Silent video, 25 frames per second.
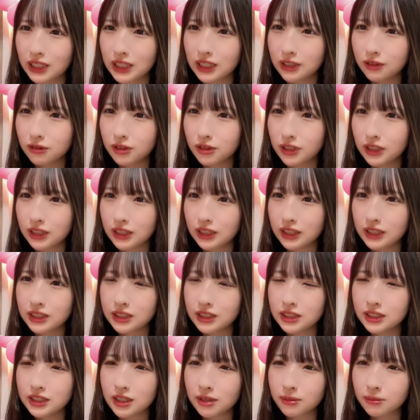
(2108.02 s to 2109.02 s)
ひどい
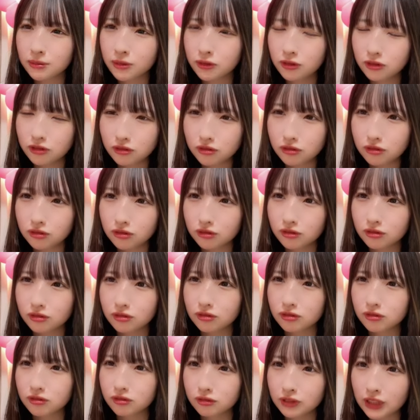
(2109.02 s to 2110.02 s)
インスタも
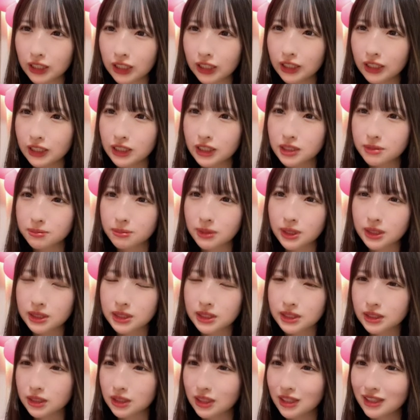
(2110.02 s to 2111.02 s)
お願いしま
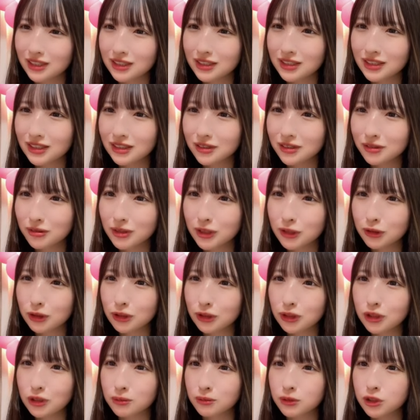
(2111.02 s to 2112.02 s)
す明日
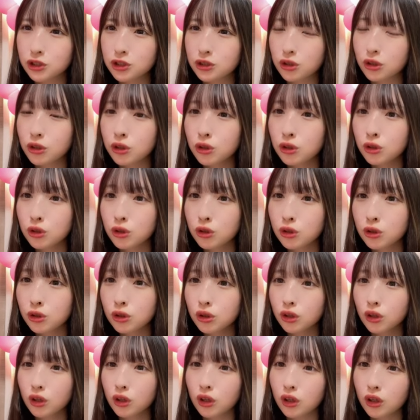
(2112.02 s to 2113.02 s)
トレード当たりましたえー、
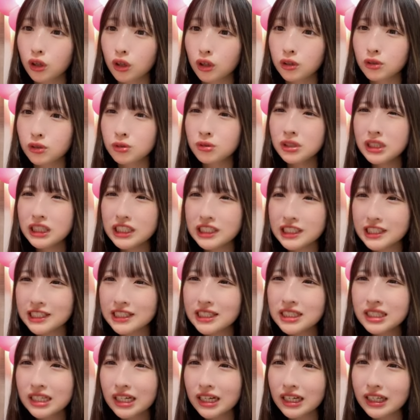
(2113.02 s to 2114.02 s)
土日
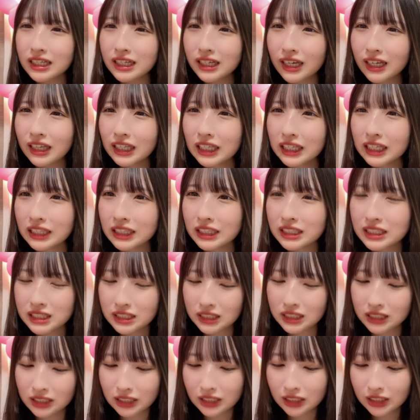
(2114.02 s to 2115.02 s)
しか行けないで
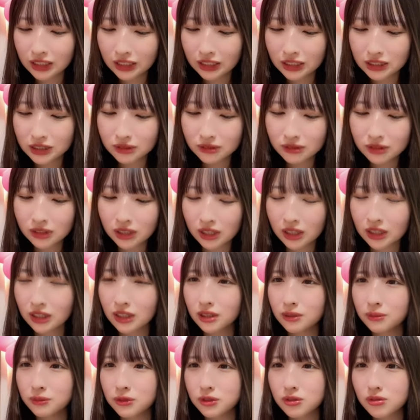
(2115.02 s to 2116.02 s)
すえー、そうなん
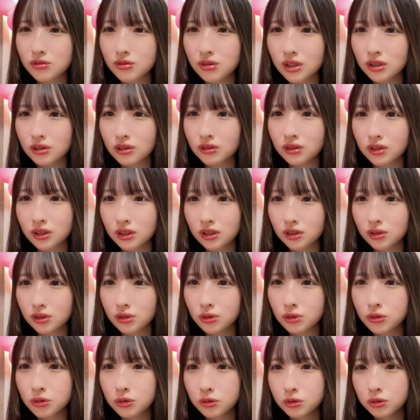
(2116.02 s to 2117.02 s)
だでもそうだよね
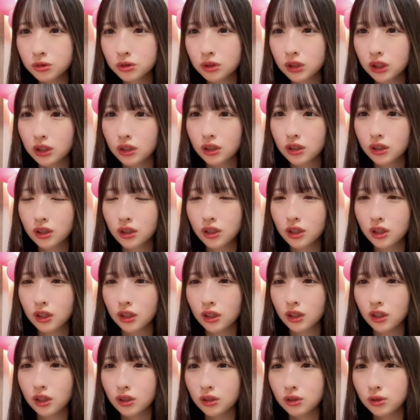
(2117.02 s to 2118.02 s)
遠くに
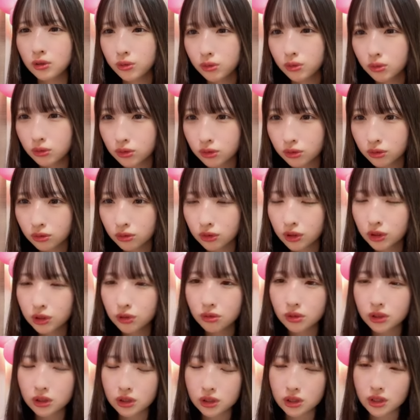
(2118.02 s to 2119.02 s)
遠くの
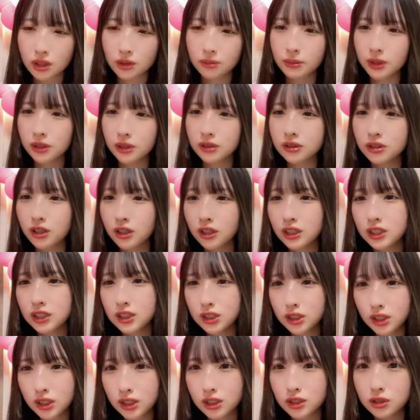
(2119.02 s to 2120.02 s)
人ですか幕張
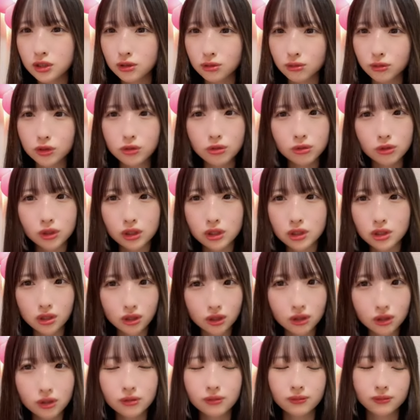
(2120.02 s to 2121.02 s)
チャレンジの人です
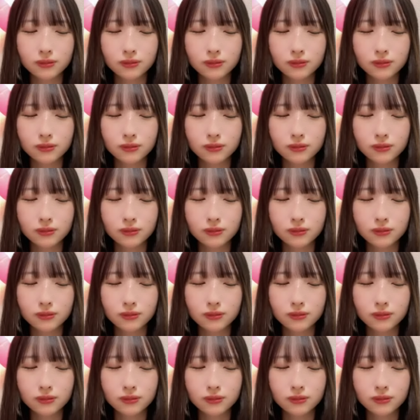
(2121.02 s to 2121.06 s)
か